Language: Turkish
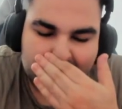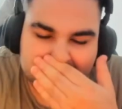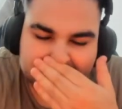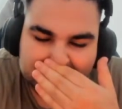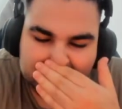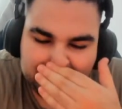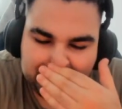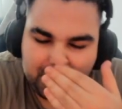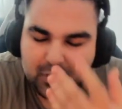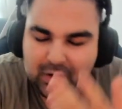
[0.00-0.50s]

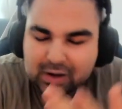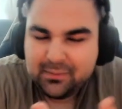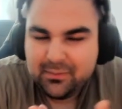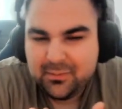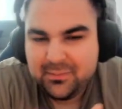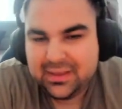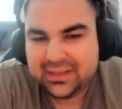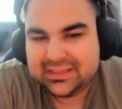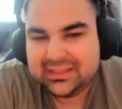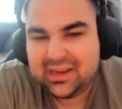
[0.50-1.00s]
Ya böyle bir
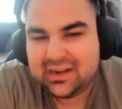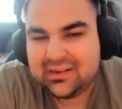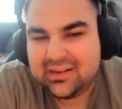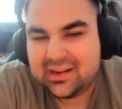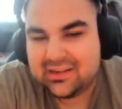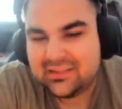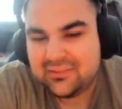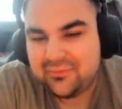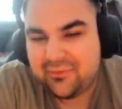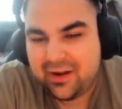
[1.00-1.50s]

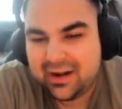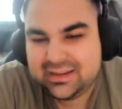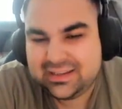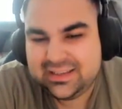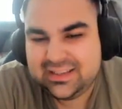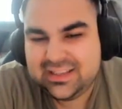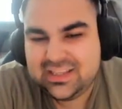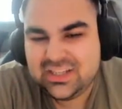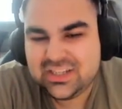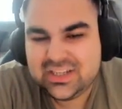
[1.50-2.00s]
miktarlarda fark
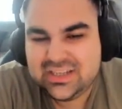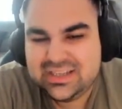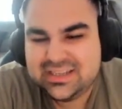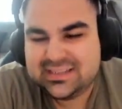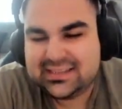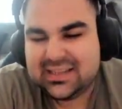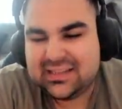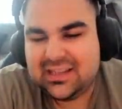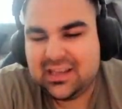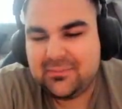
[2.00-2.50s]
edince
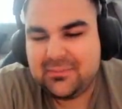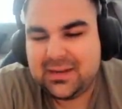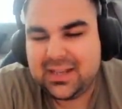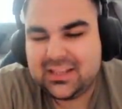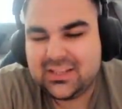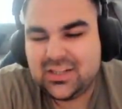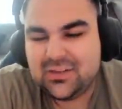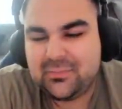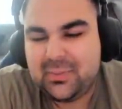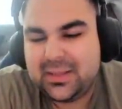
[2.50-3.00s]
insanlar
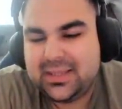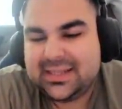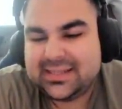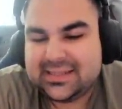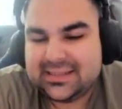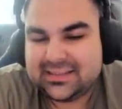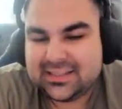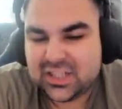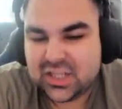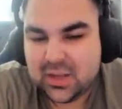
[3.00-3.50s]
birazcık panik
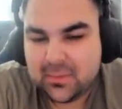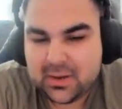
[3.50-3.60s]
satışına